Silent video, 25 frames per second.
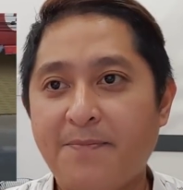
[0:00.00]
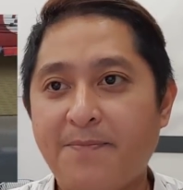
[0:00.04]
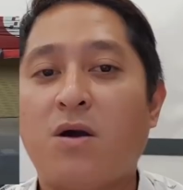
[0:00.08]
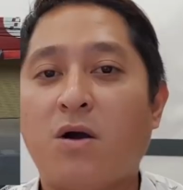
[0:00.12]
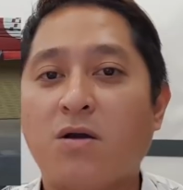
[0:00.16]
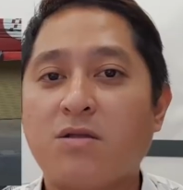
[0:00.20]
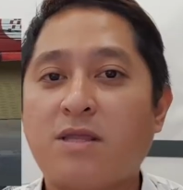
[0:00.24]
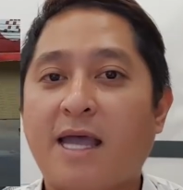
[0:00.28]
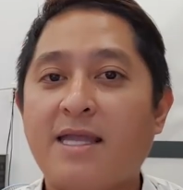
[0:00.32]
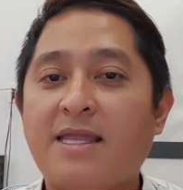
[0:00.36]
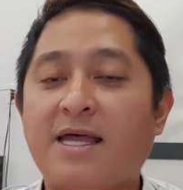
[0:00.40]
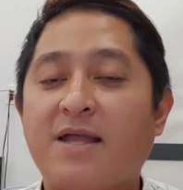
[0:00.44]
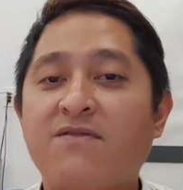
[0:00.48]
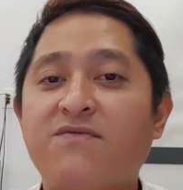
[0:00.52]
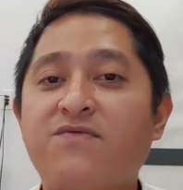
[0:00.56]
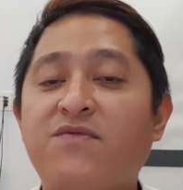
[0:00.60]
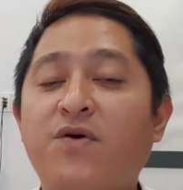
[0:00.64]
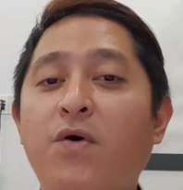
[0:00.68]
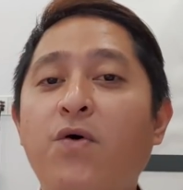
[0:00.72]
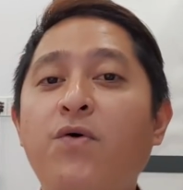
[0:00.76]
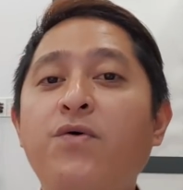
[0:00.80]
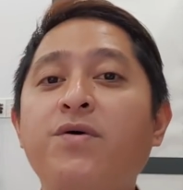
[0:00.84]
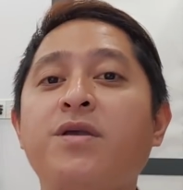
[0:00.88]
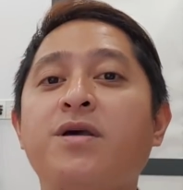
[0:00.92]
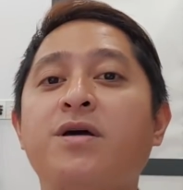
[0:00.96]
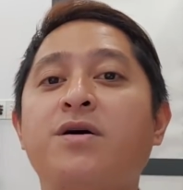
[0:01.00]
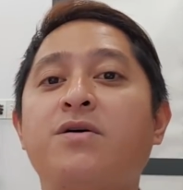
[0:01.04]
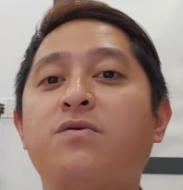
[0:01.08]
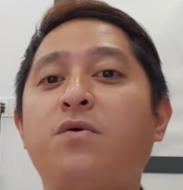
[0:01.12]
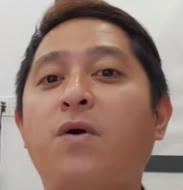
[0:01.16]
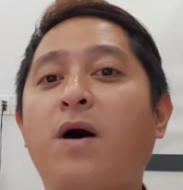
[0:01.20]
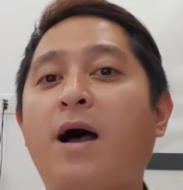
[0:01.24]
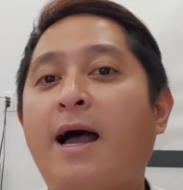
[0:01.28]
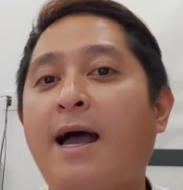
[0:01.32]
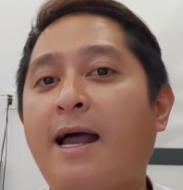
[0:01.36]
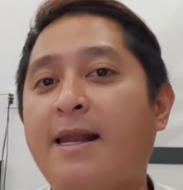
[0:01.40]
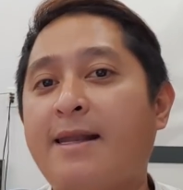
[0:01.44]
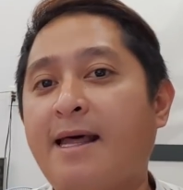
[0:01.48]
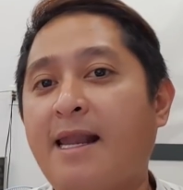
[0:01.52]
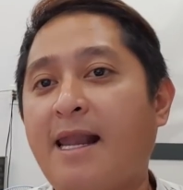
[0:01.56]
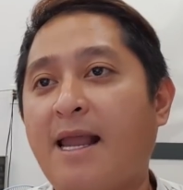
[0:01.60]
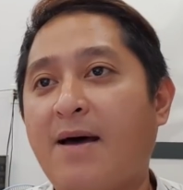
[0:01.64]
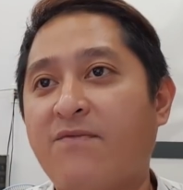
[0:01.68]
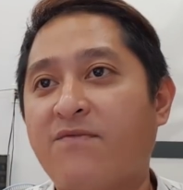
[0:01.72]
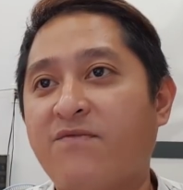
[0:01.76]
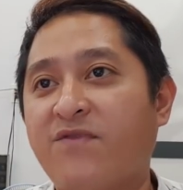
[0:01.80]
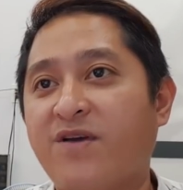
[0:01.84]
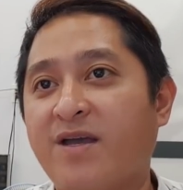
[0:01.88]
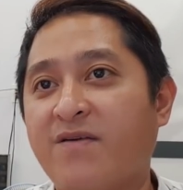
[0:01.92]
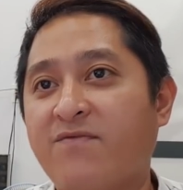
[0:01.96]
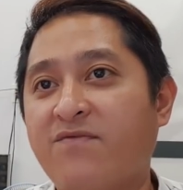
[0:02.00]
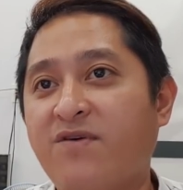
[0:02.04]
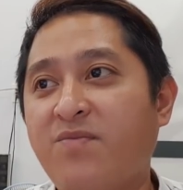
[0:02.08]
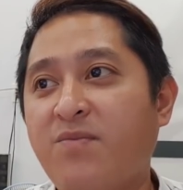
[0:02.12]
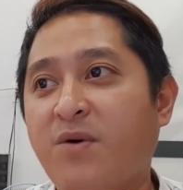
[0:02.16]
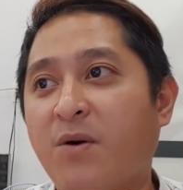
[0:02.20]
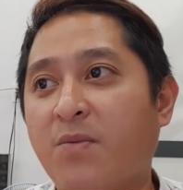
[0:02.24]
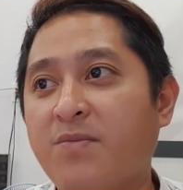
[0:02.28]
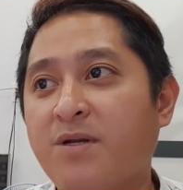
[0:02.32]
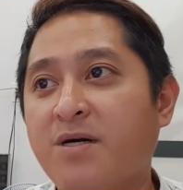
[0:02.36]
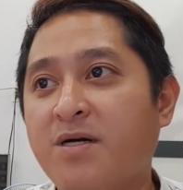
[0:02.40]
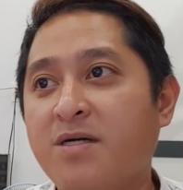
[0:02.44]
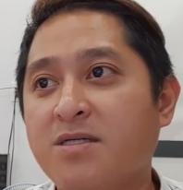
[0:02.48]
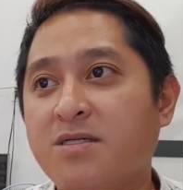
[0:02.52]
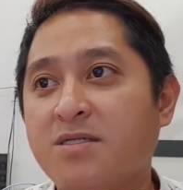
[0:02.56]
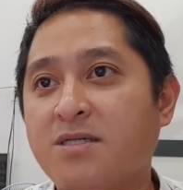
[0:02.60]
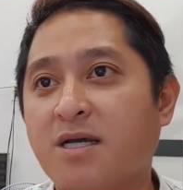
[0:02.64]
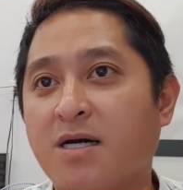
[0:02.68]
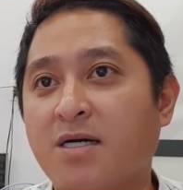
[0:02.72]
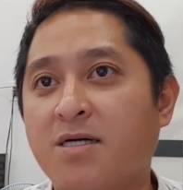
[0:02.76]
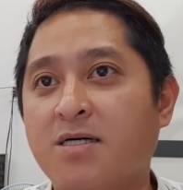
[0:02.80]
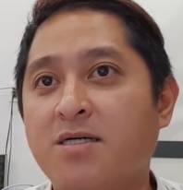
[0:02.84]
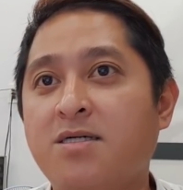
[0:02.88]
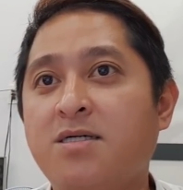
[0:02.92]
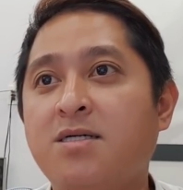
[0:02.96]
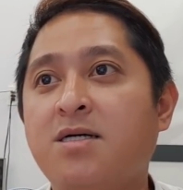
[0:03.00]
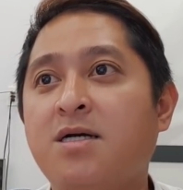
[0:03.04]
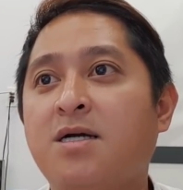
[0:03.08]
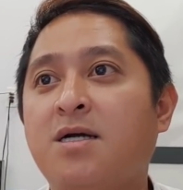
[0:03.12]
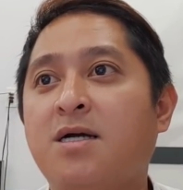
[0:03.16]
Còn tại thành phố vừa qua đã làm việc với một đương sự